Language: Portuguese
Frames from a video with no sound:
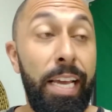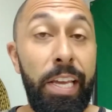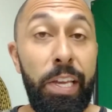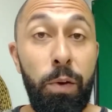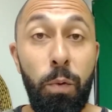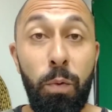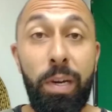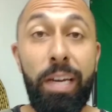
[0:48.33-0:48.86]
E
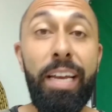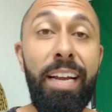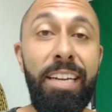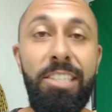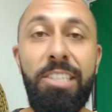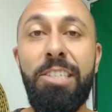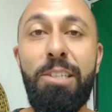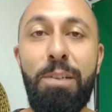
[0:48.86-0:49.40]
um
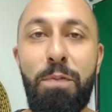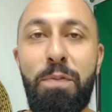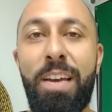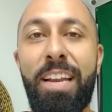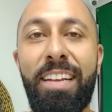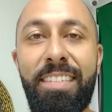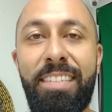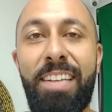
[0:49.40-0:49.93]
grande
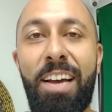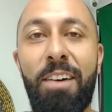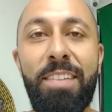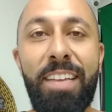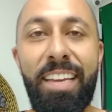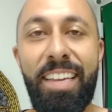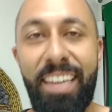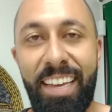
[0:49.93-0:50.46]
diferencial
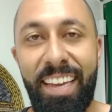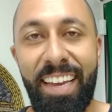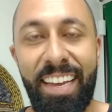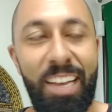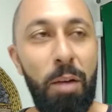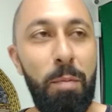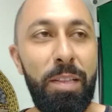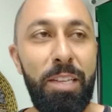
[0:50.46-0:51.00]
daqui,
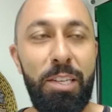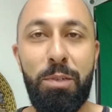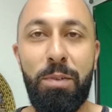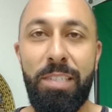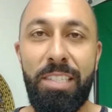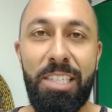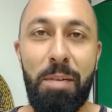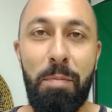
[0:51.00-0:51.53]
que é uma das
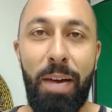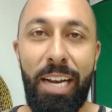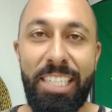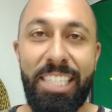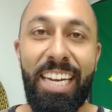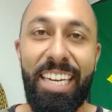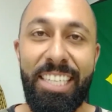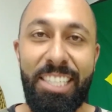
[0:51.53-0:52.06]
coisas que mais
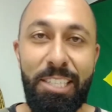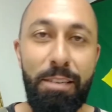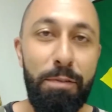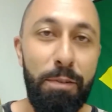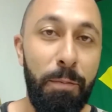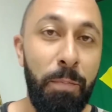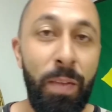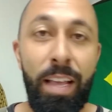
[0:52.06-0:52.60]

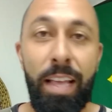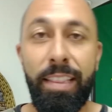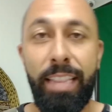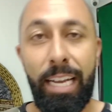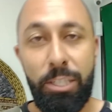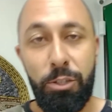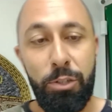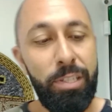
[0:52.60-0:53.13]
cativam,
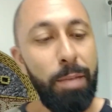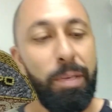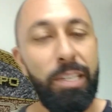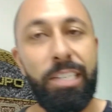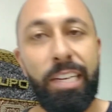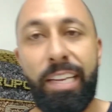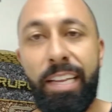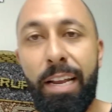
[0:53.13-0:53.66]
está
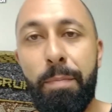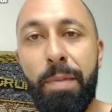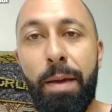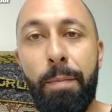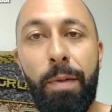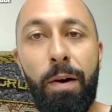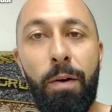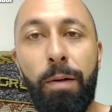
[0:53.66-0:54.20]
justamente aqui na
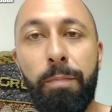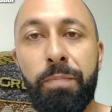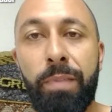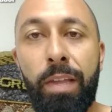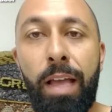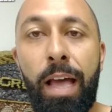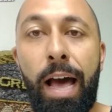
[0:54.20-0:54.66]
minha mão. Ó.